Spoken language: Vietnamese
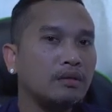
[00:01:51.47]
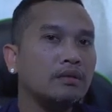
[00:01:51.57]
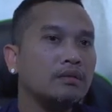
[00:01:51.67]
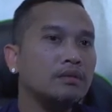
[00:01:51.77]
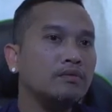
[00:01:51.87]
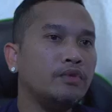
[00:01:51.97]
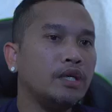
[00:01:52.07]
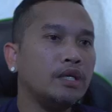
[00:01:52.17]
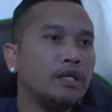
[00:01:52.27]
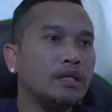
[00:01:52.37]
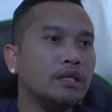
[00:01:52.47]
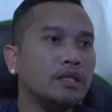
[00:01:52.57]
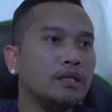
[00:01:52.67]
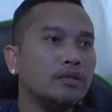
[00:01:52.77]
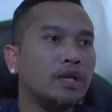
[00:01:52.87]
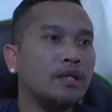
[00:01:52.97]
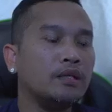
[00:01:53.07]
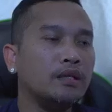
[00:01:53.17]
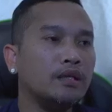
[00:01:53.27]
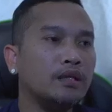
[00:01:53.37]
viên hàng
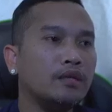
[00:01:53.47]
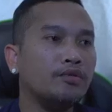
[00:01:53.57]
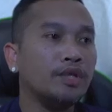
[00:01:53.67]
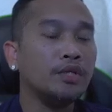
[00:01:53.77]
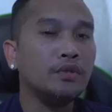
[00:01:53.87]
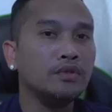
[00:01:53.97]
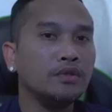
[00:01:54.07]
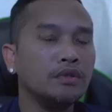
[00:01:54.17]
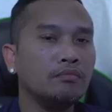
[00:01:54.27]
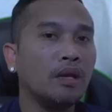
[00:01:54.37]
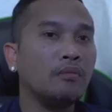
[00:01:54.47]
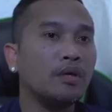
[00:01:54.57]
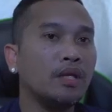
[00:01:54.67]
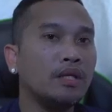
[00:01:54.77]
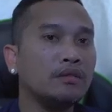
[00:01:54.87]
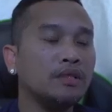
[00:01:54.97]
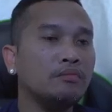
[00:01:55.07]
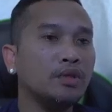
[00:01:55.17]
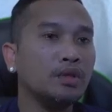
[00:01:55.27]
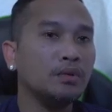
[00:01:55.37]
randomly reduce memory năng xê
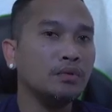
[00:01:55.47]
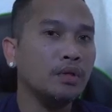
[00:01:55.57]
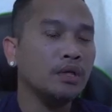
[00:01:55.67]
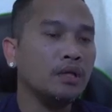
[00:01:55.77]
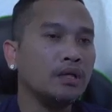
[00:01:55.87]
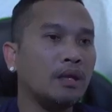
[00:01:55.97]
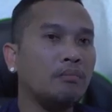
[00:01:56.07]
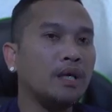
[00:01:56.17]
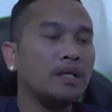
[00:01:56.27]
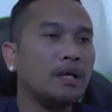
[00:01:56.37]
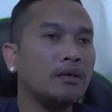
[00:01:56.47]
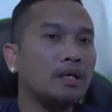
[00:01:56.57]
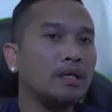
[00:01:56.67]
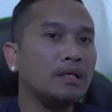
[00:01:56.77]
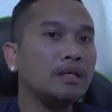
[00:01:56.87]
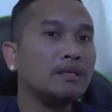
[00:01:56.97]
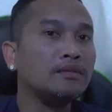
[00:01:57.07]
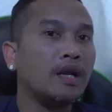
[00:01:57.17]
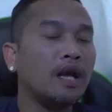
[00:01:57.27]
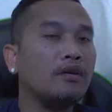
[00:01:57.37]
pê u làm bây giờ ở lý nó
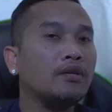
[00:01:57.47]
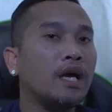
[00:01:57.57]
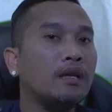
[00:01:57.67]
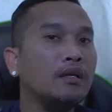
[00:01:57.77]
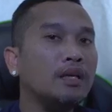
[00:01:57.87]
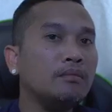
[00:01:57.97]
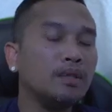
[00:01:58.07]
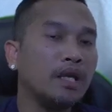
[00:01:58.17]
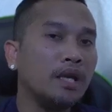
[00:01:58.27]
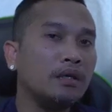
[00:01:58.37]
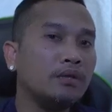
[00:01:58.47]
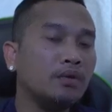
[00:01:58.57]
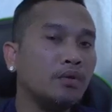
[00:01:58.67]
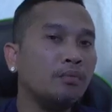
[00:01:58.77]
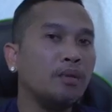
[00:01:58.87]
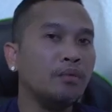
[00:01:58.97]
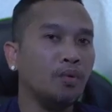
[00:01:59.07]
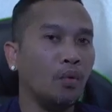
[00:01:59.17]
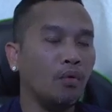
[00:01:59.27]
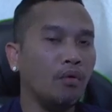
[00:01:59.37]
sáng lại đào lướt phần tách con độc hiệp của
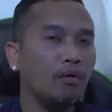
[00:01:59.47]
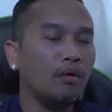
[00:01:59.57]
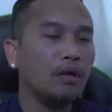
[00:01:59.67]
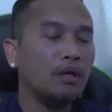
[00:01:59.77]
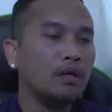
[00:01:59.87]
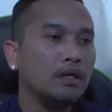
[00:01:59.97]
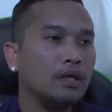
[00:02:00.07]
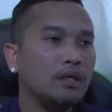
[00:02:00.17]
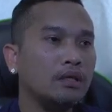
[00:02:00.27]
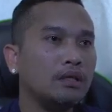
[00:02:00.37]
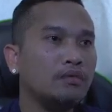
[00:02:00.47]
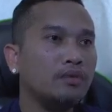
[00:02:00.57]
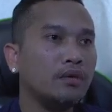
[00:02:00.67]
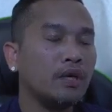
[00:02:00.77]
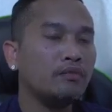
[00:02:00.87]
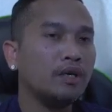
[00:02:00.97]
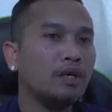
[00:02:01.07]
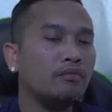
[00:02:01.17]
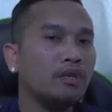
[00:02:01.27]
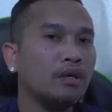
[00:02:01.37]
bộ nên cứ việc việc
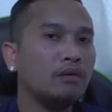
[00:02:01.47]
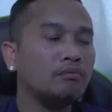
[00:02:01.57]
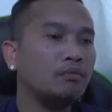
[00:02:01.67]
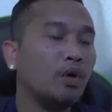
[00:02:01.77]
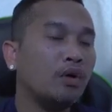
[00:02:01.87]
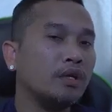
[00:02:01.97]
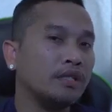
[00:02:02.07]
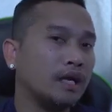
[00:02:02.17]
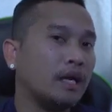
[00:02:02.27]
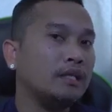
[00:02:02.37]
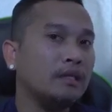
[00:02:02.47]
việc bỏ để giải nên